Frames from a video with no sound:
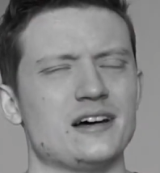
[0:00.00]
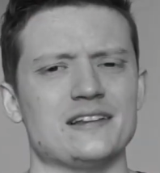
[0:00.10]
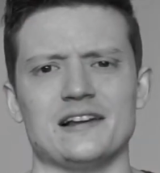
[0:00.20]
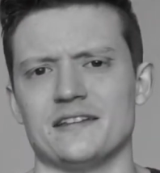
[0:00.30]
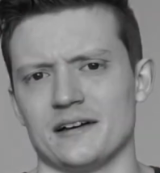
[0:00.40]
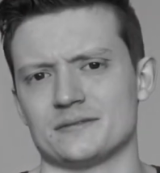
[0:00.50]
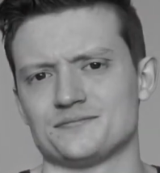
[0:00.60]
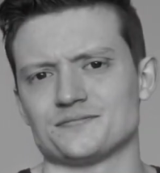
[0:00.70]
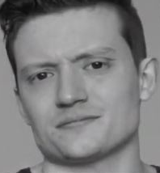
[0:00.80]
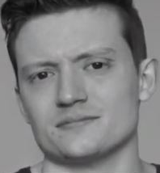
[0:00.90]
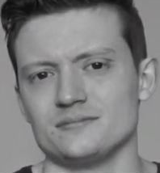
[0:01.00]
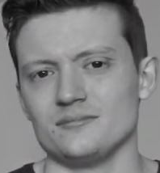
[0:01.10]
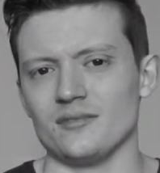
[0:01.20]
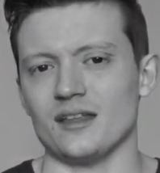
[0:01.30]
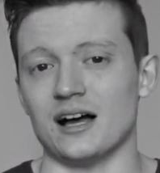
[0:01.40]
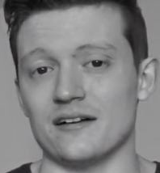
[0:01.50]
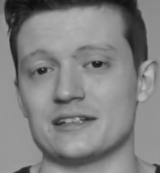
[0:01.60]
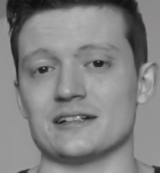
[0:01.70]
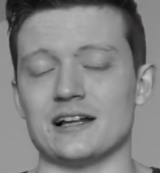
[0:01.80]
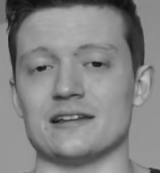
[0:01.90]
un alter
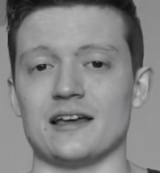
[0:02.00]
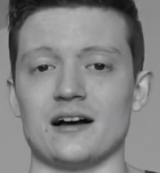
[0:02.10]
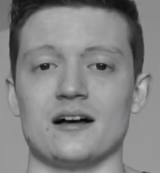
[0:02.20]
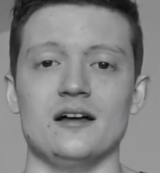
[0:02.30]
avec un alter